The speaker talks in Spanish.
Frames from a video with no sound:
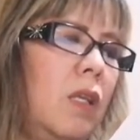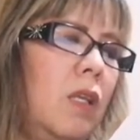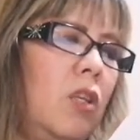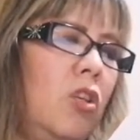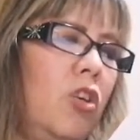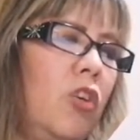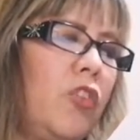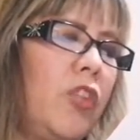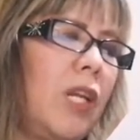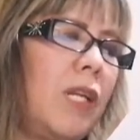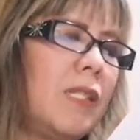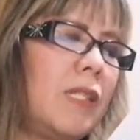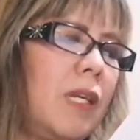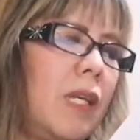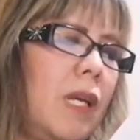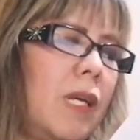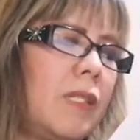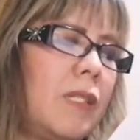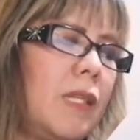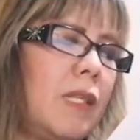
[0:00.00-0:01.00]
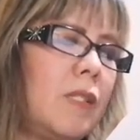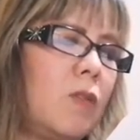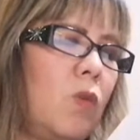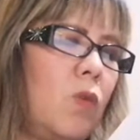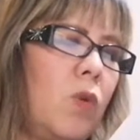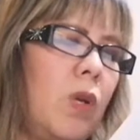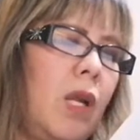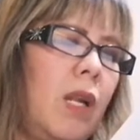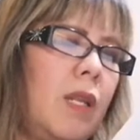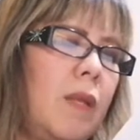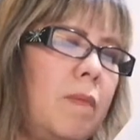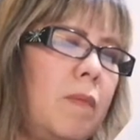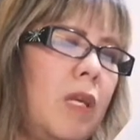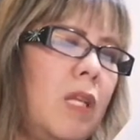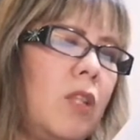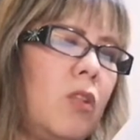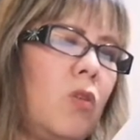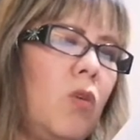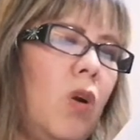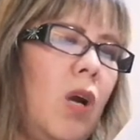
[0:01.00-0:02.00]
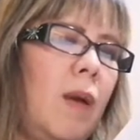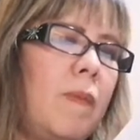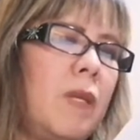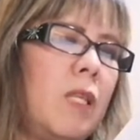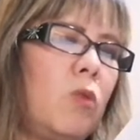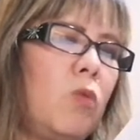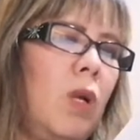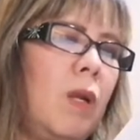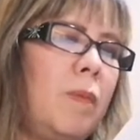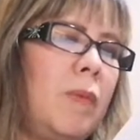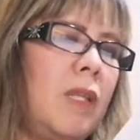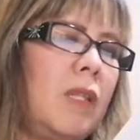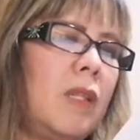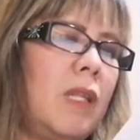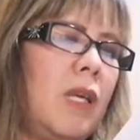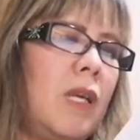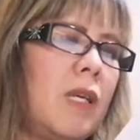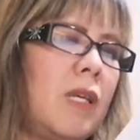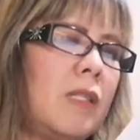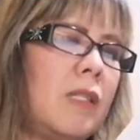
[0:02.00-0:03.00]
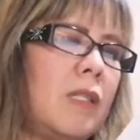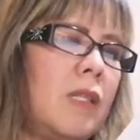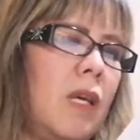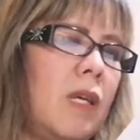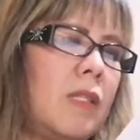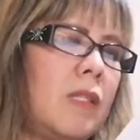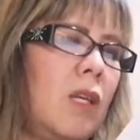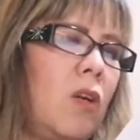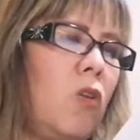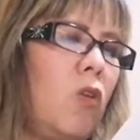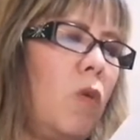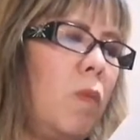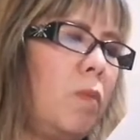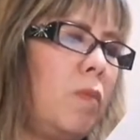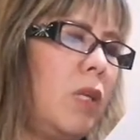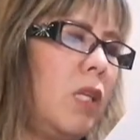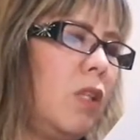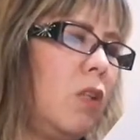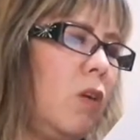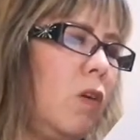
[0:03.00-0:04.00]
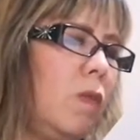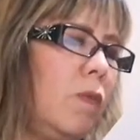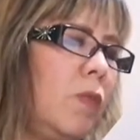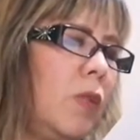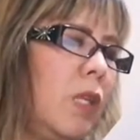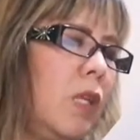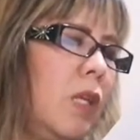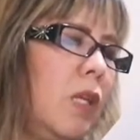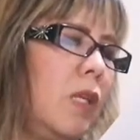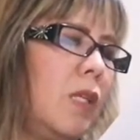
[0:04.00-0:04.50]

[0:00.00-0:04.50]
y otras grasas un alimento. Habitualmente se hace con vino.